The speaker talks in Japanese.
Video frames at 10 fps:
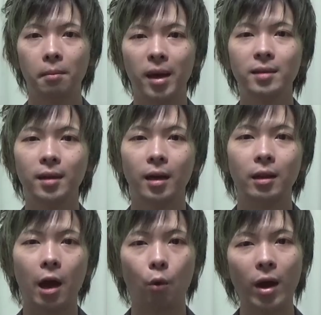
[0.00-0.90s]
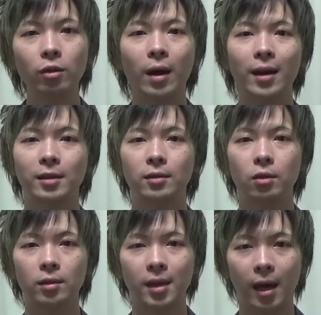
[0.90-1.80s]
メイズランナー1のあらす
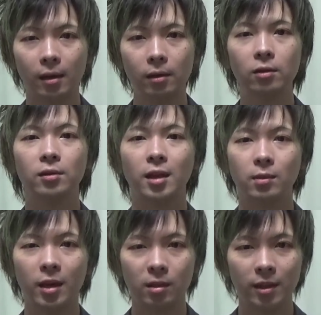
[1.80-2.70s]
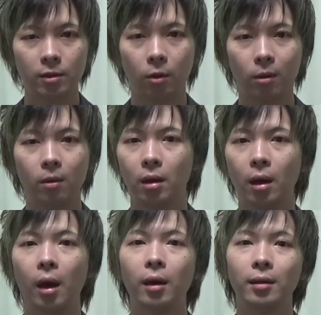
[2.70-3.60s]
じをざっくりと説明しますと、
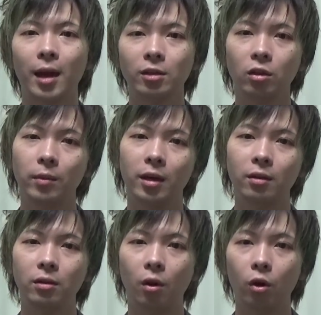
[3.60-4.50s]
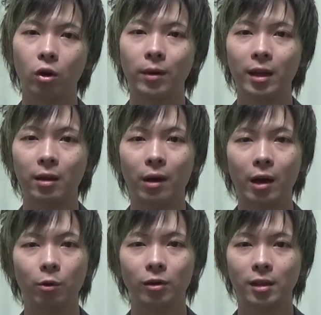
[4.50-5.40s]
謎の迷宮に放り込まれた
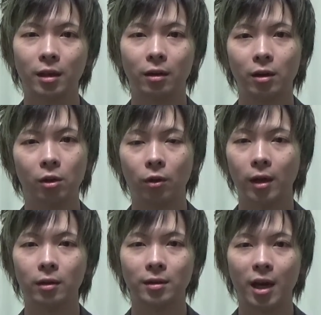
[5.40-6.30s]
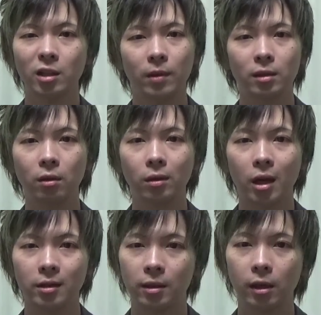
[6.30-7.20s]
若者たちが繰り広げるサスペンスの
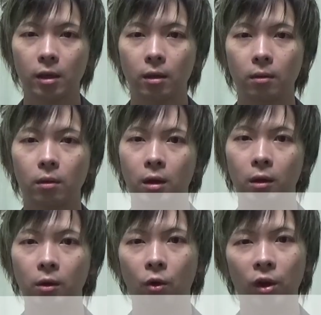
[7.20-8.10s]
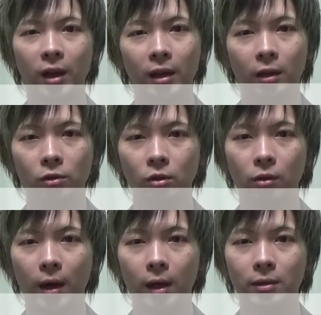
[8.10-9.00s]
脱出劇。これだけだとちょっ
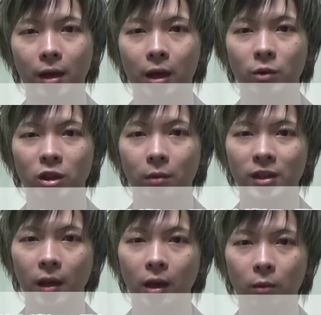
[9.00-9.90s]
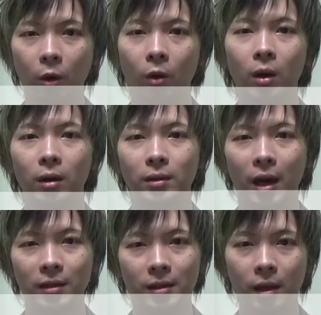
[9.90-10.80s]
と分かりづらいかもしれませんけども、
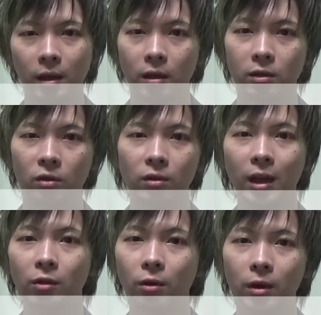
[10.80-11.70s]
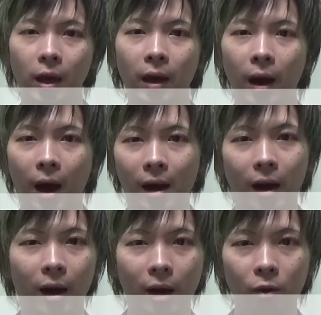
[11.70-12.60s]
脱出劇、その名の通り、
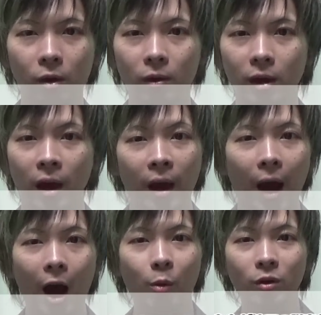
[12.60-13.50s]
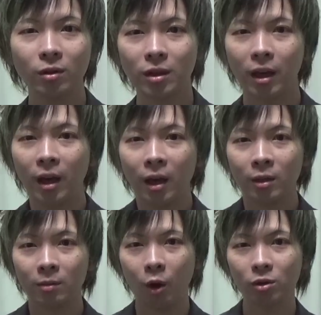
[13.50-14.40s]
ハラハラドキドキ、ああ、もう少し、
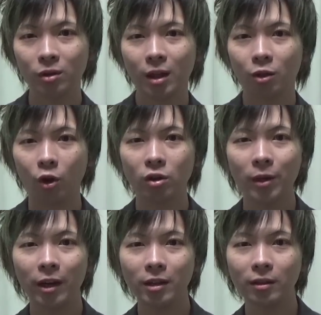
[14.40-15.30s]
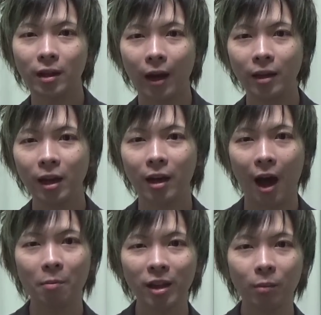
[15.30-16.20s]
もう少しで閉じ込められちゃう、大変だ、
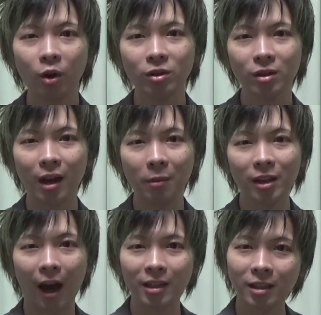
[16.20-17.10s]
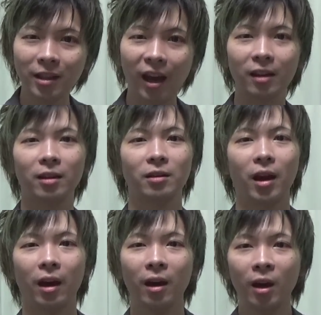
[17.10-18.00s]
頑張って、もう少し頑張って走ってっていう
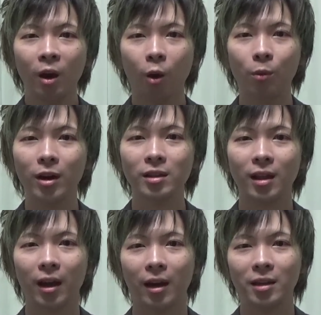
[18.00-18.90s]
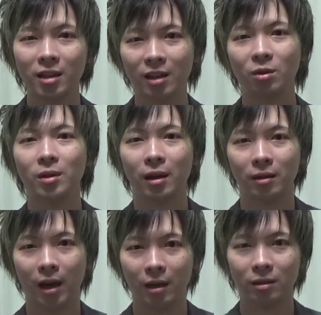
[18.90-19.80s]
ね、思わずなんか言っちゃいそうになる
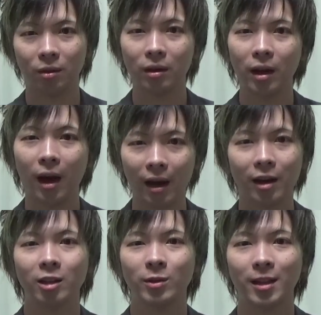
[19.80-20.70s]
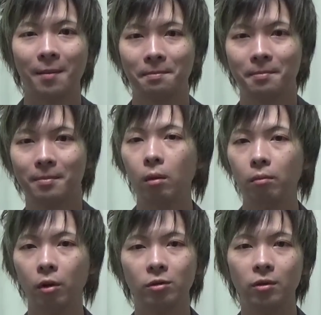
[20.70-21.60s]
ぐらい、それぐらいハラハラしました。
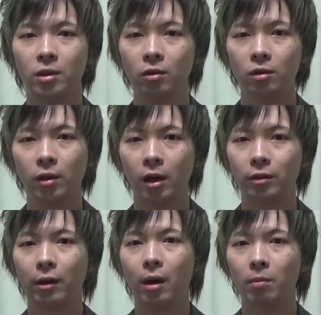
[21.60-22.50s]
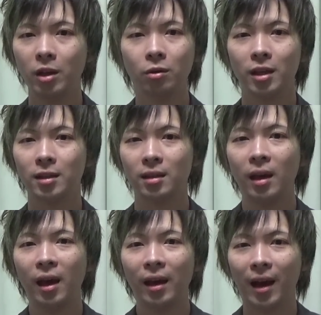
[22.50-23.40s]
僕の一押しのキャラクターはミンホです。
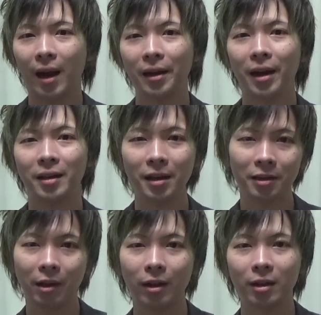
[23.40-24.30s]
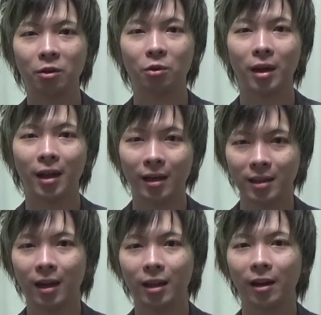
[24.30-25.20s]
彼がいなくてはってところがたく
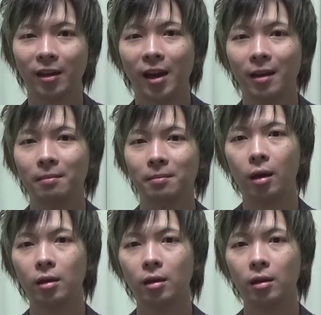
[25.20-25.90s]
さんあったからね。